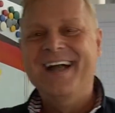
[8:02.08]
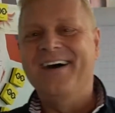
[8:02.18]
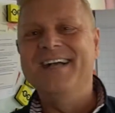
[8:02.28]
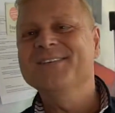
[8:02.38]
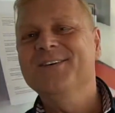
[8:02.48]

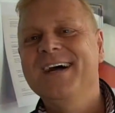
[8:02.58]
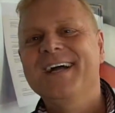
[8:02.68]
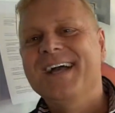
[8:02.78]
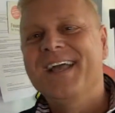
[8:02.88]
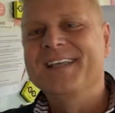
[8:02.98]
also,
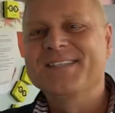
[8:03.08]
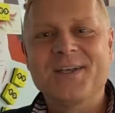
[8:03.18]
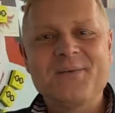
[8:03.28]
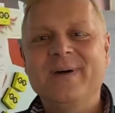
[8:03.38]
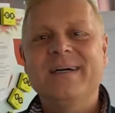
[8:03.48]
ich
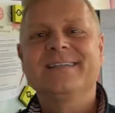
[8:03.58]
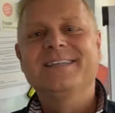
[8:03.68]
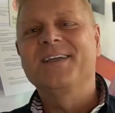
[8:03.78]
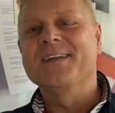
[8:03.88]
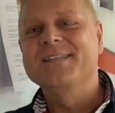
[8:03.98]
sage immer,
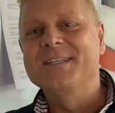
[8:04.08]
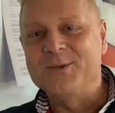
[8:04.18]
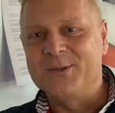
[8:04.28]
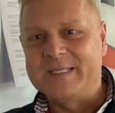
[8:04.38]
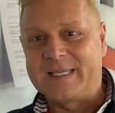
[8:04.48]
die kannst du in die
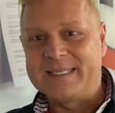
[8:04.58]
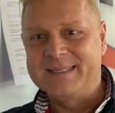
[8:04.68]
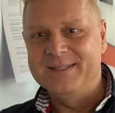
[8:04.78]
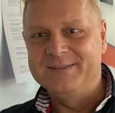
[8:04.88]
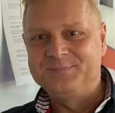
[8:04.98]
Tonne
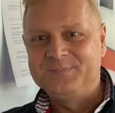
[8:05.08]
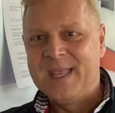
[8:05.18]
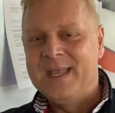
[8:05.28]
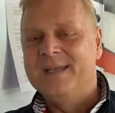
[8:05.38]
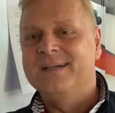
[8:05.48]
treten. Ja.
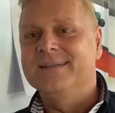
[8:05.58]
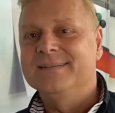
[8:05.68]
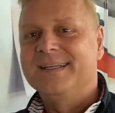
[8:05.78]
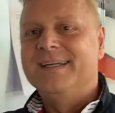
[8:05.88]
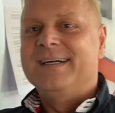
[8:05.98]
Äh,
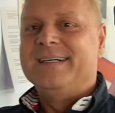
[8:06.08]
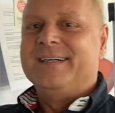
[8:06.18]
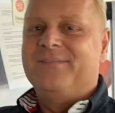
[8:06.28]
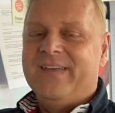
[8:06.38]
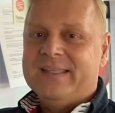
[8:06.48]

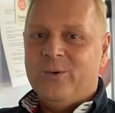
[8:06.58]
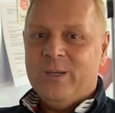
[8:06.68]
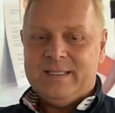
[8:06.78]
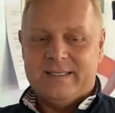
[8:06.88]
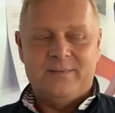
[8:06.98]
wenn
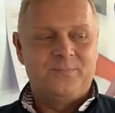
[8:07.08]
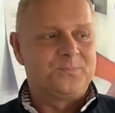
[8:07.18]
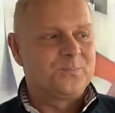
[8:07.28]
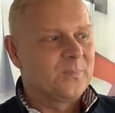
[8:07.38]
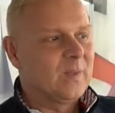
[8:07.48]
heute
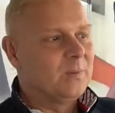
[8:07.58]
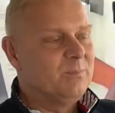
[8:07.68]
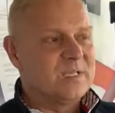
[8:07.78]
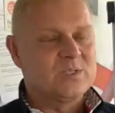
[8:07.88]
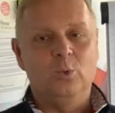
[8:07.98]

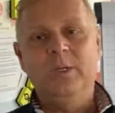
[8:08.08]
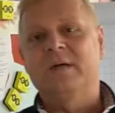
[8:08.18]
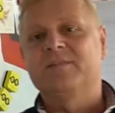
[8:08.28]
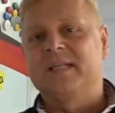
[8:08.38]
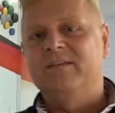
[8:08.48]
Personen
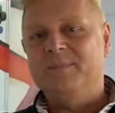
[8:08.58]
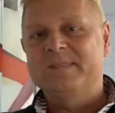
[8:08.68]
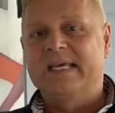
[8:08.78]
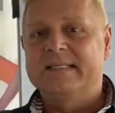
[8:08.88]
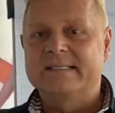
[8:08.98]
auf deiner
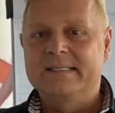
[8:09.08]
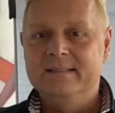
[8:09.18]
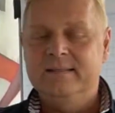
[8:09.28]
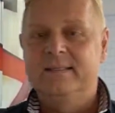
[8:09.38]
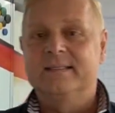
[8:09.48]
Webseite
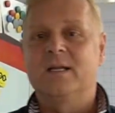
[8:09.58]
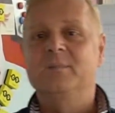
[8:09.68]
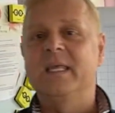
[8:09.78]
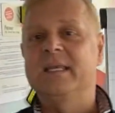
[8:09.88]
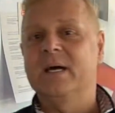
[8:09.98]
sind, dann
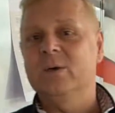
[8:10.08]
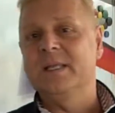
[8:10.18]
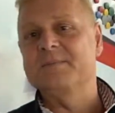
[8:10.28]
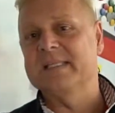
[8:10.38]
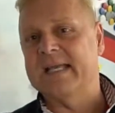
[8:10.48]
haben die genau, dann
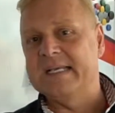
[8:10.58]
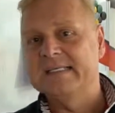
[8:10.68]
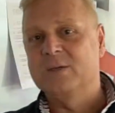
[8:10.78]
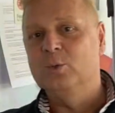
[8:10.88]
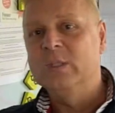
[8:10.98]
gibt es eine
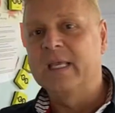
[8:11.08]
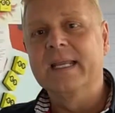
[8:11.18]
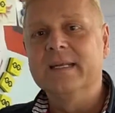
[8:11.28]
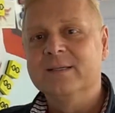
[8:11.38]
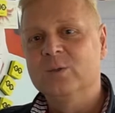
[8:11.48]

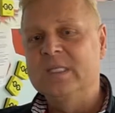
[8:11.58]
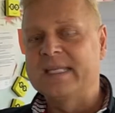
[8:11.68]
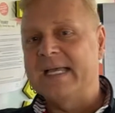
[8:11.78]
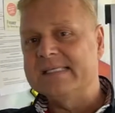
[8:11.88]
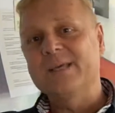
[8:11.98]
3-Sekunden-Regel. Und die
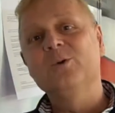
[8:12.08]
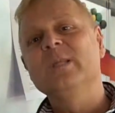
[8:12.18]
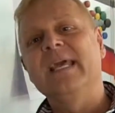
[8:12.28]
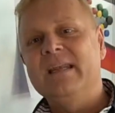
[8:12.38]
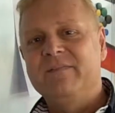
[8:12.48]

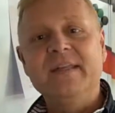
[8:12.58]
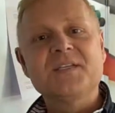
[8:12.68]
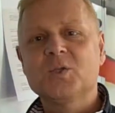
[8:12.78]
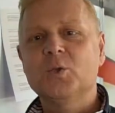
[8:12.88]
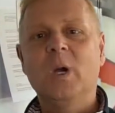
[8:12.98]
3-Sekunden-Regel
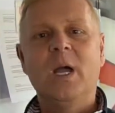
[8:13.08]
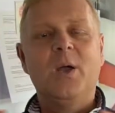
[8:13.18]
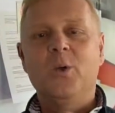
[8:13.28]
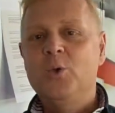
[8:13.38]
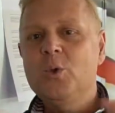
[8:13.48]
findest du
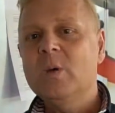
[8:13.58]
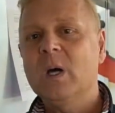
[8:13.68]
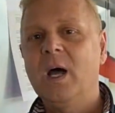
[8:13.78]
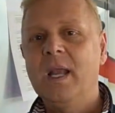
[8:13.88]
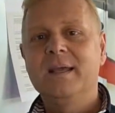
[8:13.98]

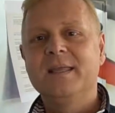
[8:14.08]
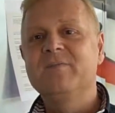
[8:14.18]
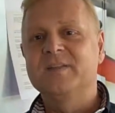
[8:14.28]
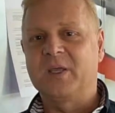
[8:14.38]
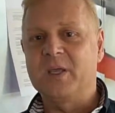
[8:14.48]
überall im
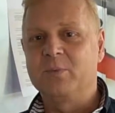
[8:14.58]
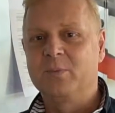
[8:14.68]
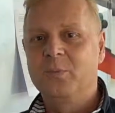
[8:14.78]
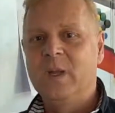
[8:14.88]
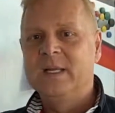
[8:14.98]
Vertrieb.
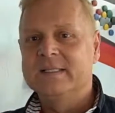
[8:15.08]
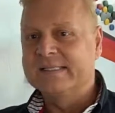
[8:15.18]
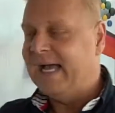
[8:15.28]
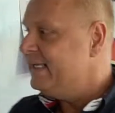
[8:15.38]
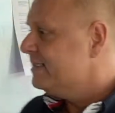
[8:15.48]
Ja.
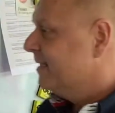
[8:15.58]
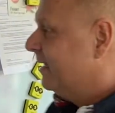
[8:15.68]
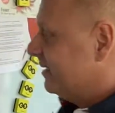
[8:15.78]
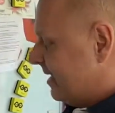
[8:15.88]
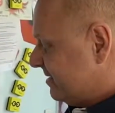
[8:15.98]
Das heißt,
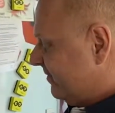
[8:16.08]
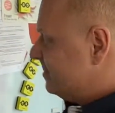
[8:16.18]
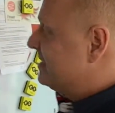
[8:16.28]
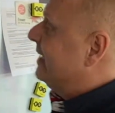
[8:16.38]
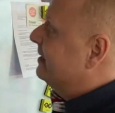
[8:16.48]
da ist eine
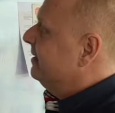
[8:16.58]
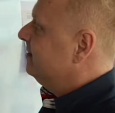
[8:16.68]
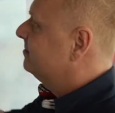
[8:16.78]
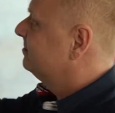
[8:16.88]
Webseite,